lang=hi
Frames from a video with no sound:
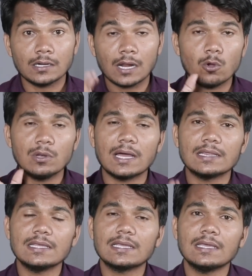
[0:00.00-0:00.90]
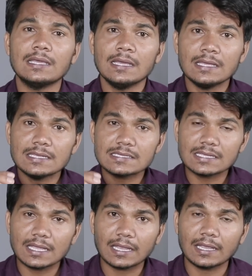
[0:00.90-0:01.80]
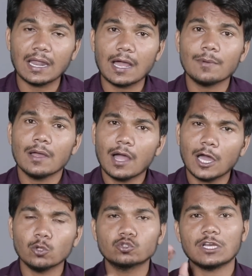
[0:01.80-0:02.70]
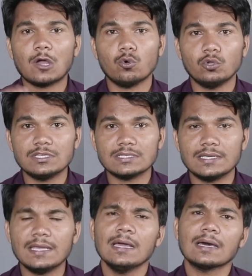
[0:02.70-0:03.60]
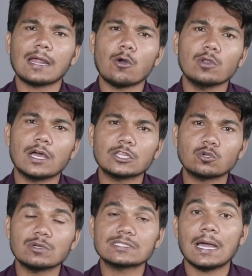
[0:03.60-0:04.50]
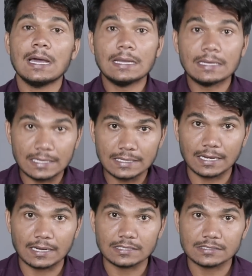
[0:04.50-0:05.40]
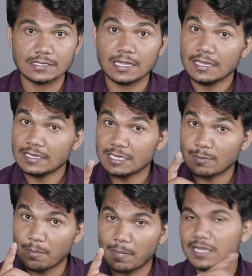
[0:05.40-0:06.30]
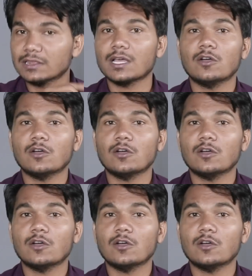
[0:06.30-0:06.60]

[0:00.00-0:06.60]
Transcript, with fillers: राहुल गांधी की इसके खिलाफ आलोचना होनी चाहिए राहुल गांधी को ऐसा नहीं करना चाहिए ये मैं मानता